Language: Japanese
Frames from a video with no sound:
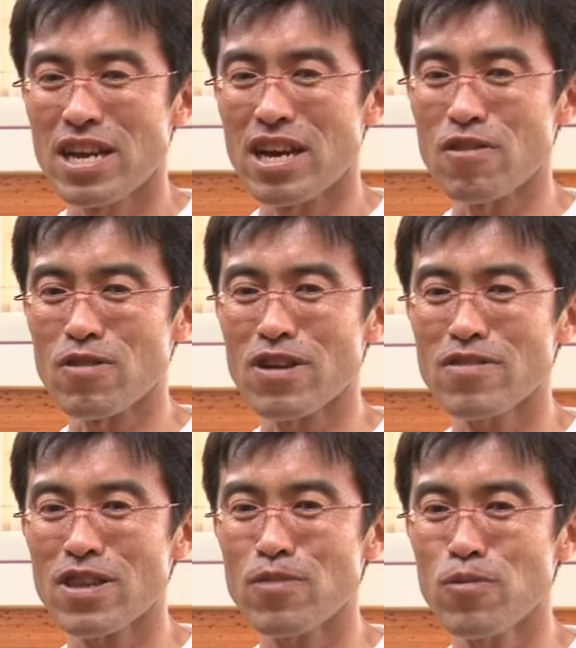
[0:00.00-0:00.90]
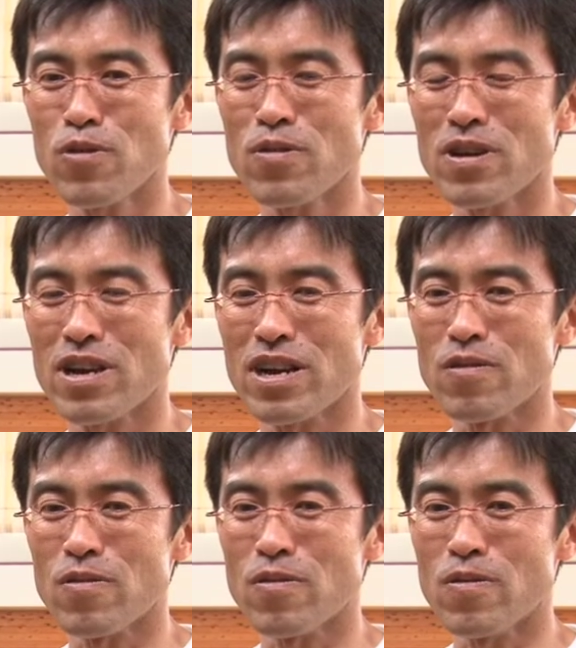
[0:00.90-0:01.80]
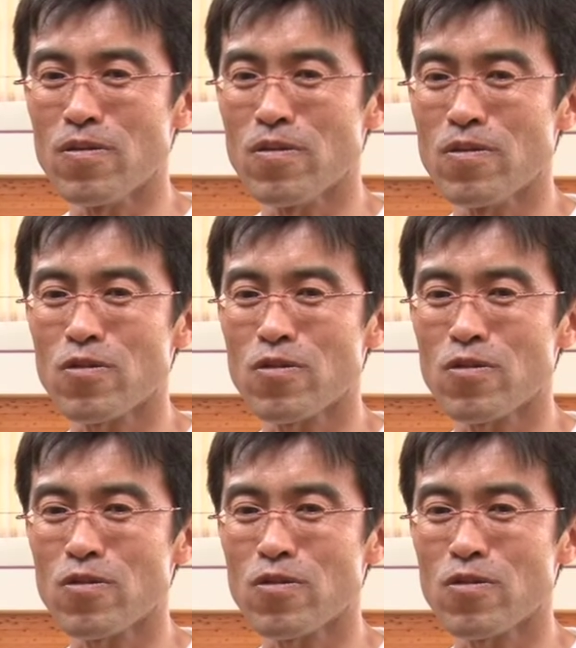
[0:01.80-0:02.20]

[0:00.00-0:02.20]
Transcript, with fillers: あの学生もあの